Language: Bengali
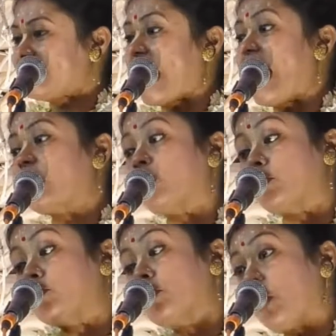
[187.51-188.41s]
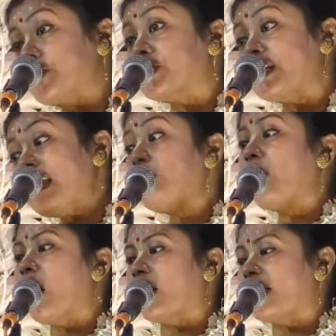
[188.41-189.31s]
তার কত কষ্টের
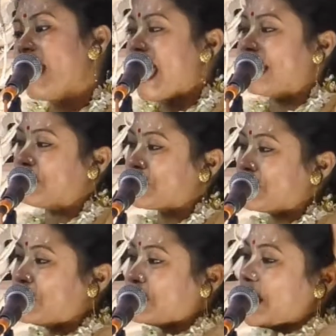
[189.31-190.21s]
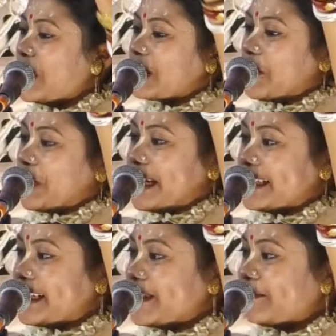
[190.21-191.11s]
পর এত সুন্দর দেহটা পেয়েছি